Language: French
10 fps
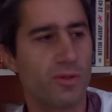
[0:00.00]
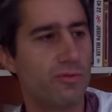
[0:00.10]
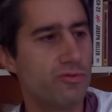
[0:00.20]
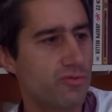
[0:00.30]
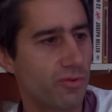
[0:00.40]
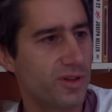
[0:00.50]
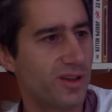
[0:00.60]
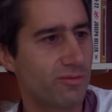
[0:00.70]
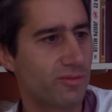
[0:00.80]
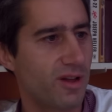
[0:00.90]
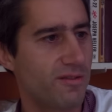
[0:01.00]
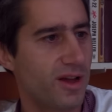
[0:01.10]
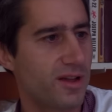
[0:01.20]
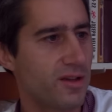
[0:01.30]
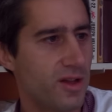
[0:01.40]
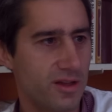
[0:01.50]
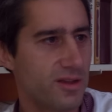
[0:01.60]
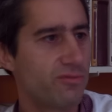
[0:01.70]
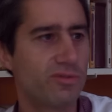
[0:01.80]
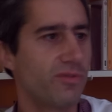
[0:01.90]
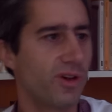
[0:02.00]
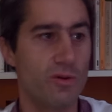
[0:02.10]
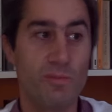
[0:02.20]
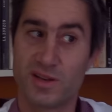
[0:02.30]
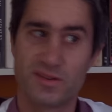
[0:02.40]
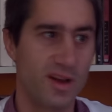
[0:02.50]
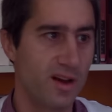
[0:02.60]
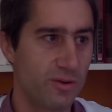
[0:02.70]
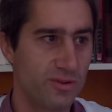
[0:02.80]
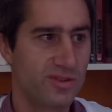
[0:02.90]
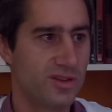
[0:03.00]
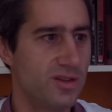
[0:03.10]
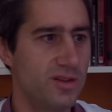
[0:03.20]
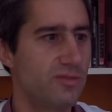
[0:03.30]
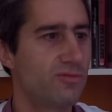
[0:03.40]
pendant une journée à son travail, il suivrait le médecin aussi,